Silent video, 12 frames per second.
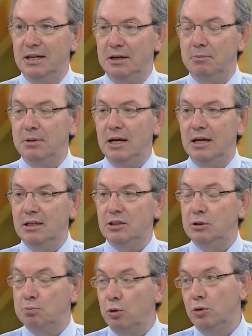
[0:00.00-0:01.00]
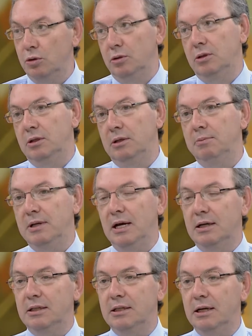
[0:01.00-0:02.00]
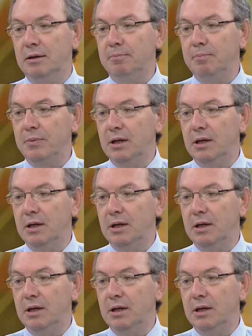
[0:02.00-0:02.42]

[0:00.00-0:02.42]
imkanı, sporun imkanı diyelim.